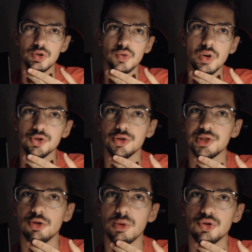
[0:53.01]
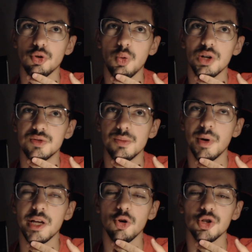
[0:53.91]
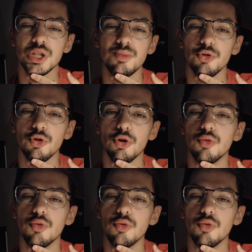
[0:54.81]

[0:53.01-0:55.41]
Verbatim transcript: tu vois genre si demain je le crois je vais pas l'écorcher pendant